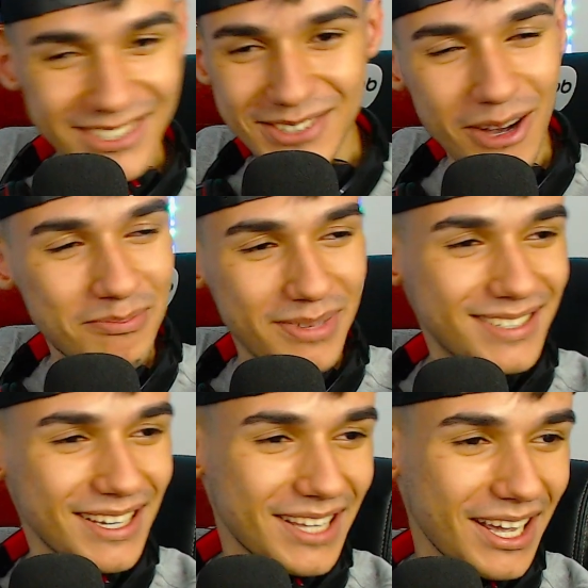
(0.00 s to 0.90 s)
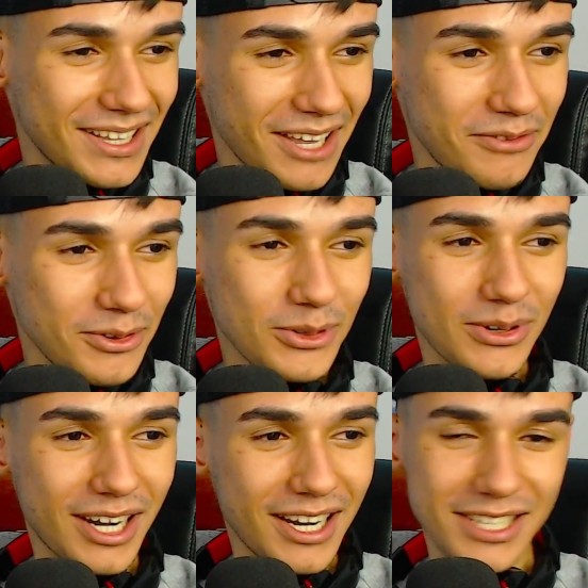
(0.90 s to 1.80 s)
One Piece até, até vir outro
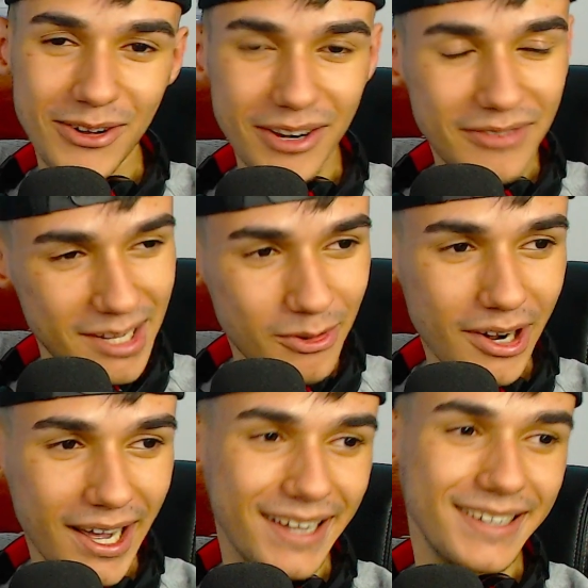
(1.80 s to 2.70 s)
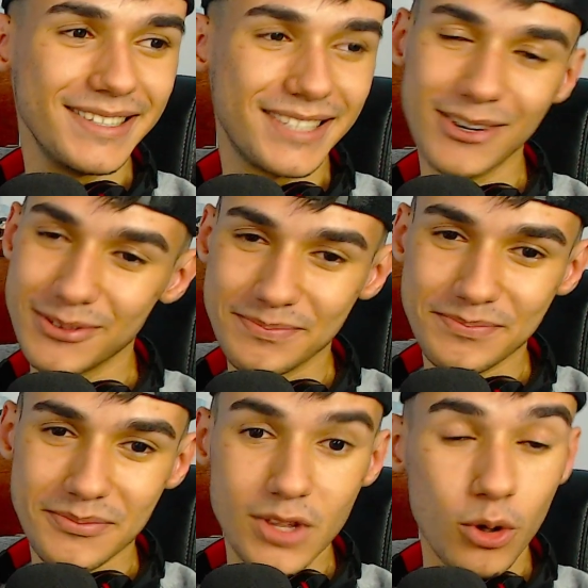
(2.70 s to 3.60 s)
grande agora vai demorar. Então,
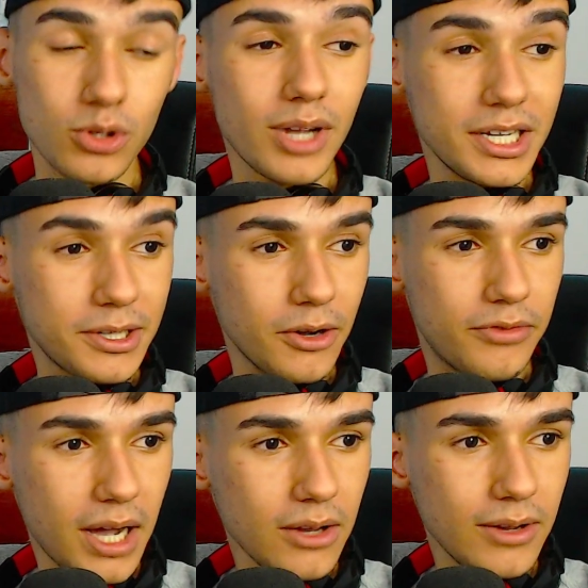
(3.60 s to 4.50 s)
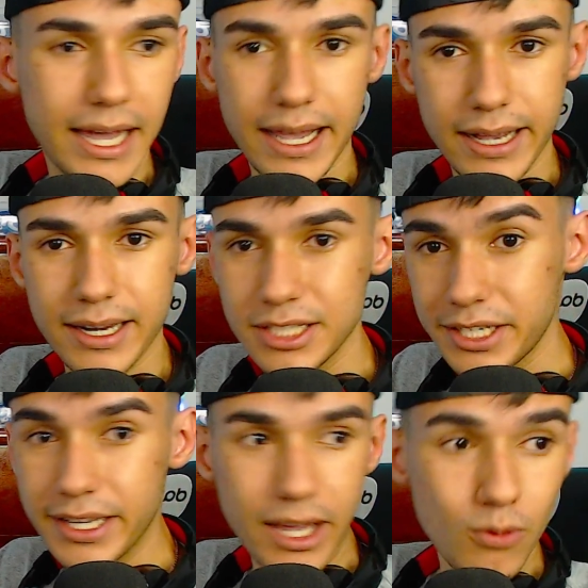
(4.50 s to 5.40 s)
outro grande que eu falo é, é grande
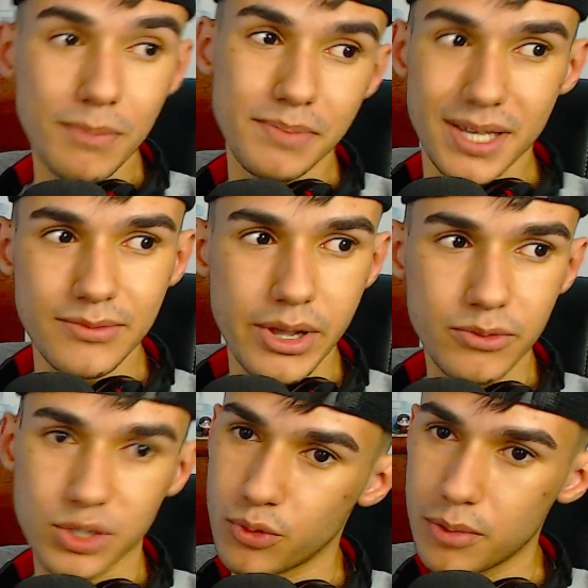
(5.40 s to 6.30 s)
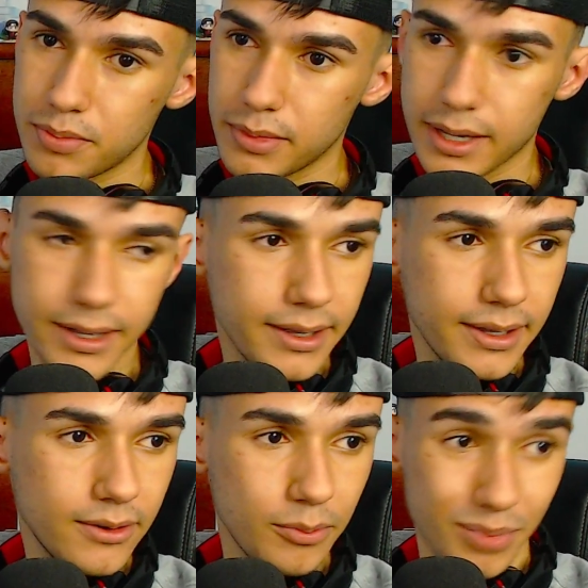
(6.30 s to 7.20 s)
que nem One Piece mesmo. Tipo,
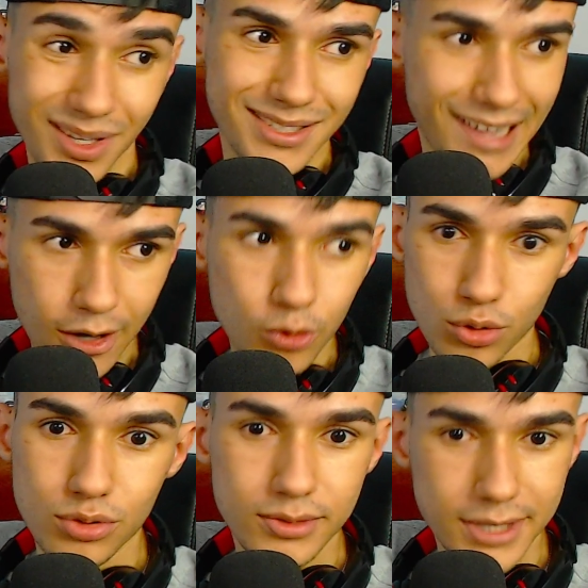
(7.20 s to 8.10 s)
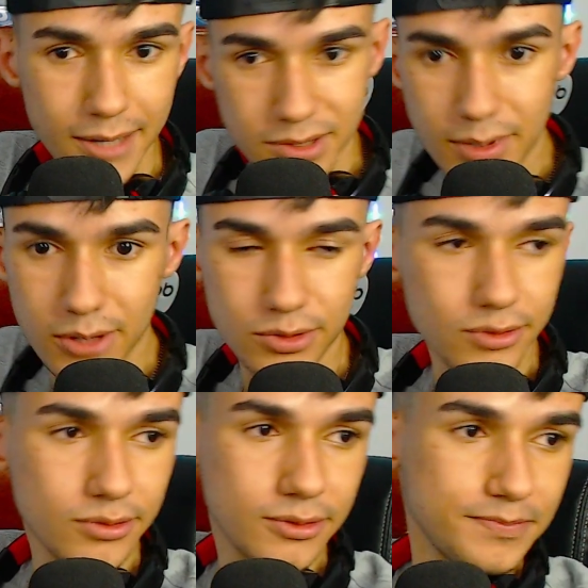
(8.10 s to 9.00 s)
é, One Piece, Naruto, sabe? Esse bagulho tudo.